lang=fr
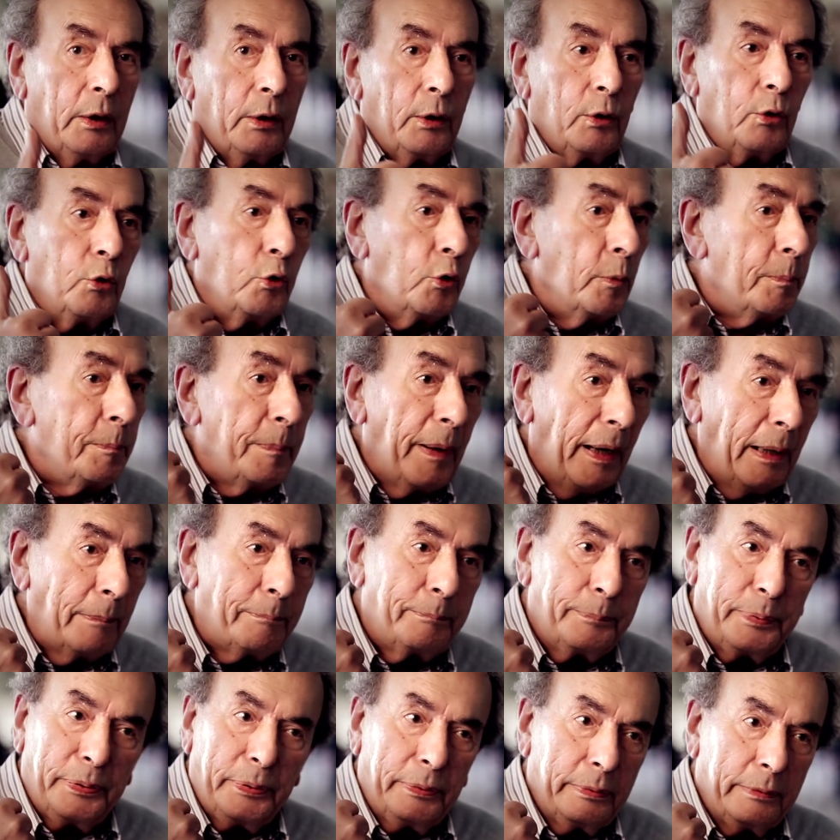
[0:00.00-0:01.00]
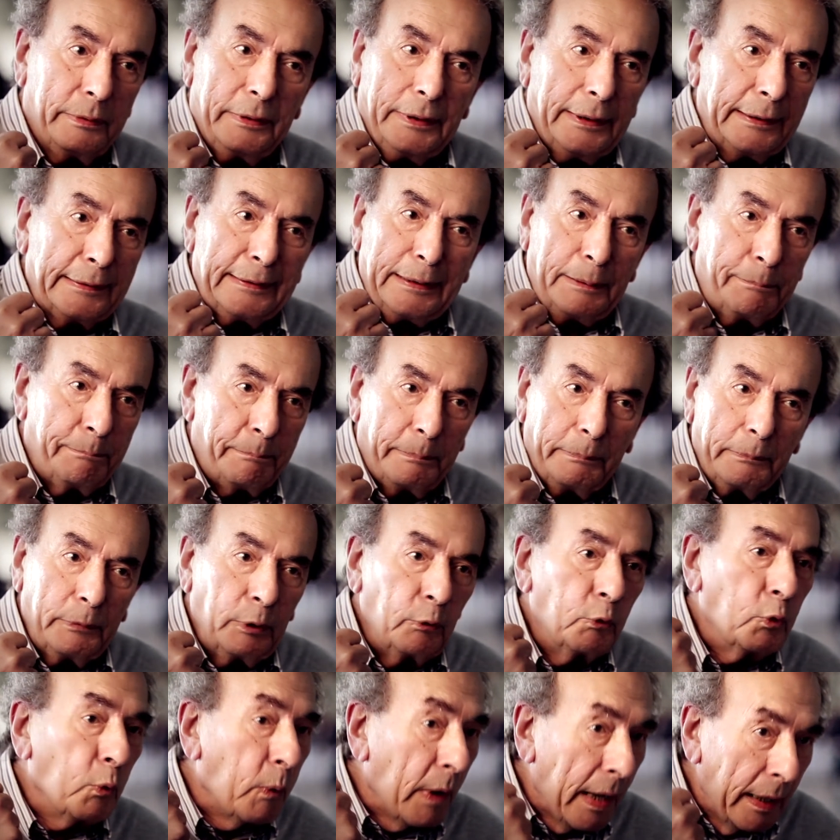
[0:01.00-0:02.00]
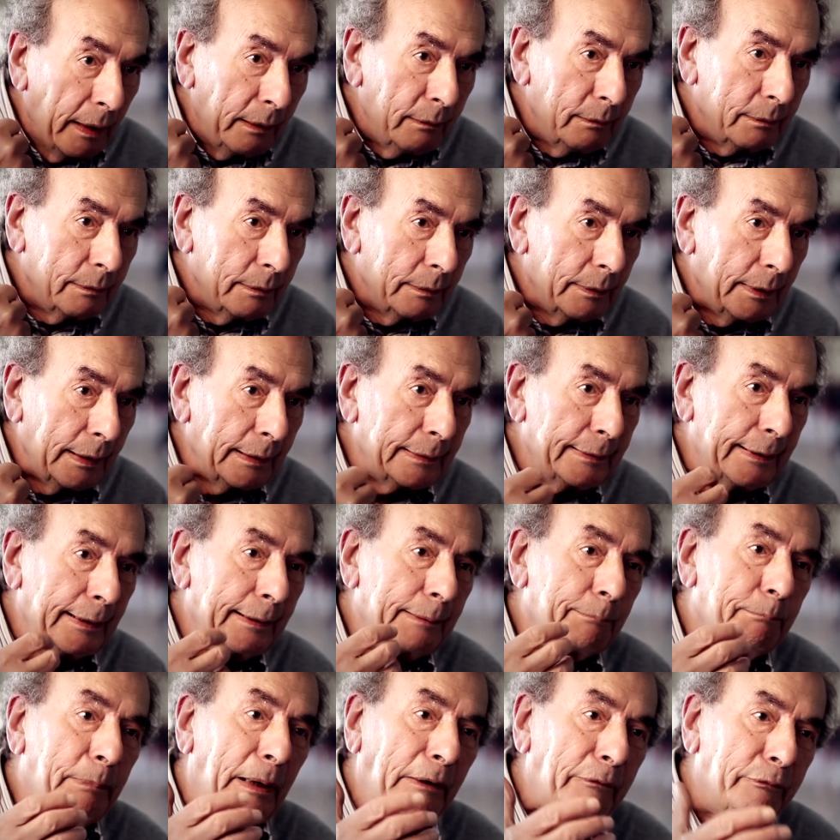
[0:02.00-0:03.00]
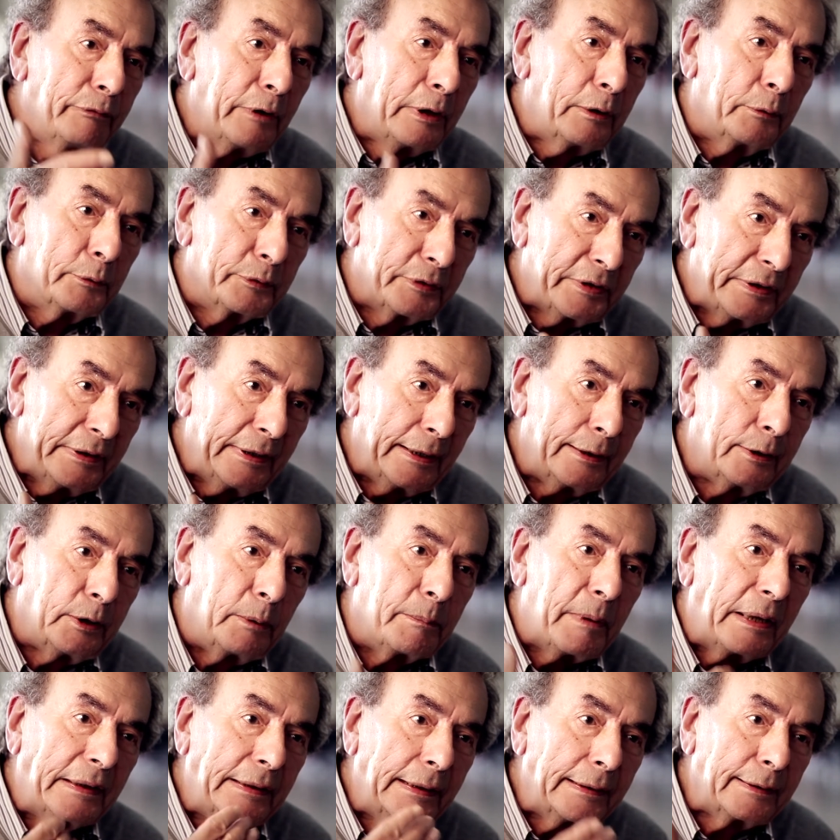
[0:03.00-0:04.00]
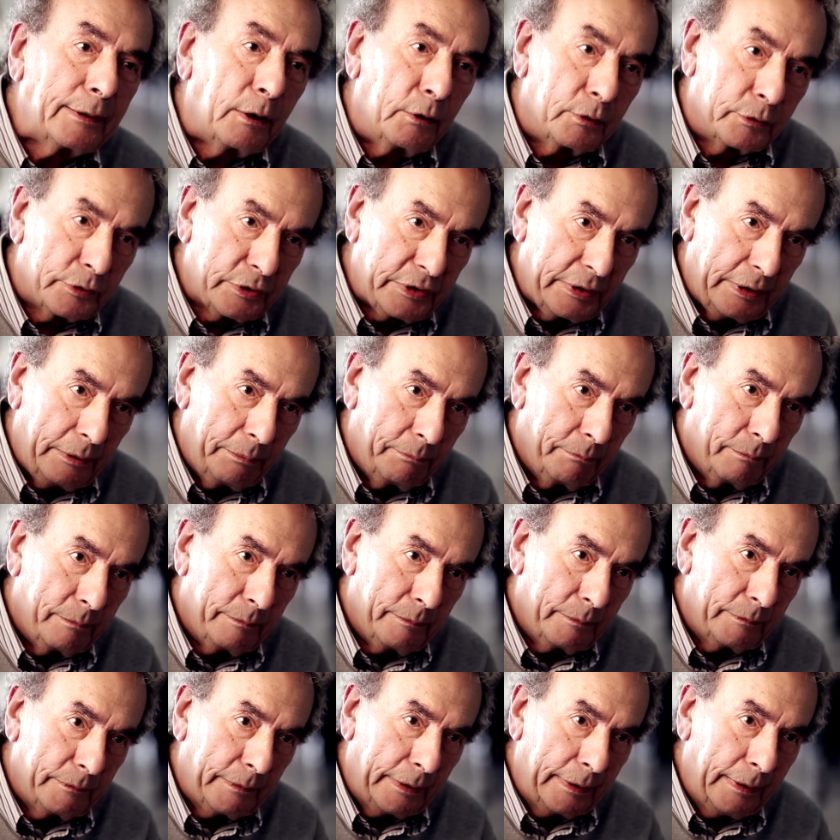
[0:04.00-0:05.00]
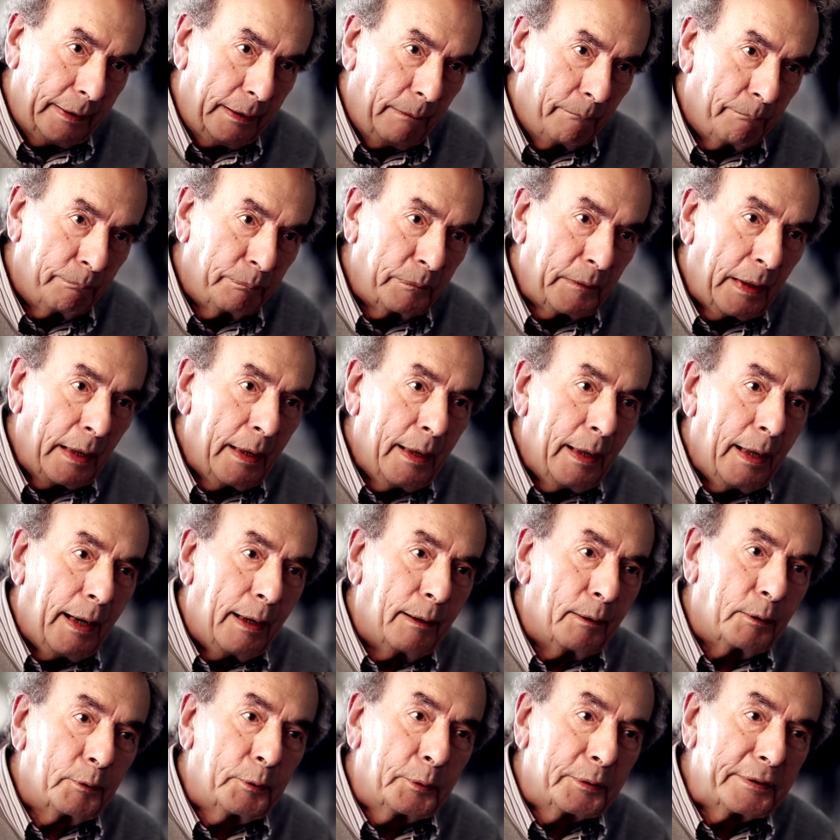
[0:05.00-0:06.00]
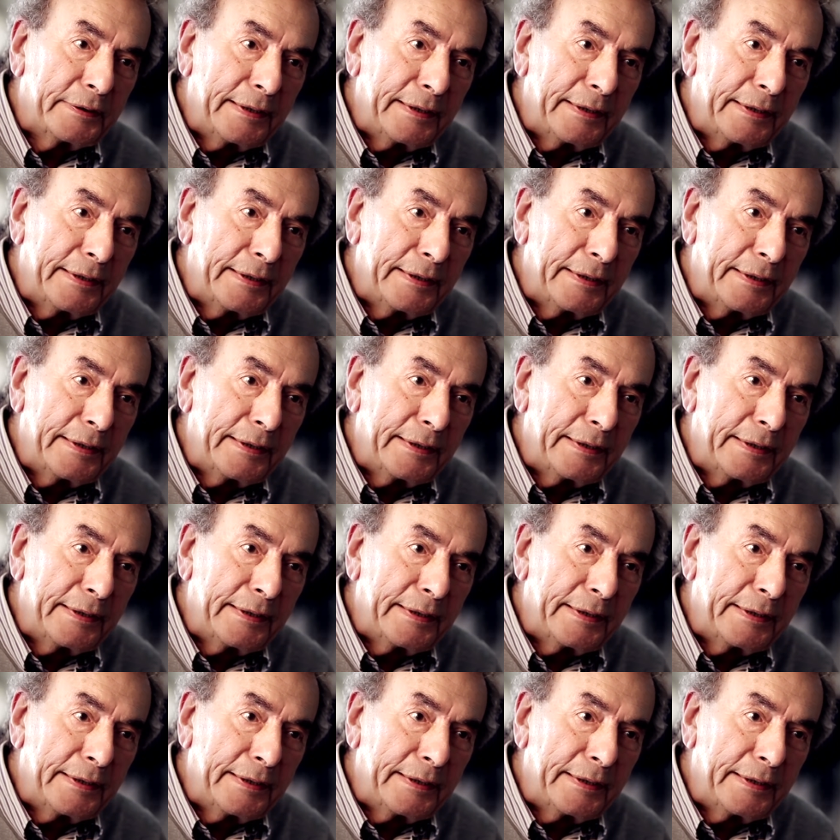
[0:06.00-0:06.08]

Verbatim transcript: Le pape était loin, était parfois considéré comme un étranger, voyez alors que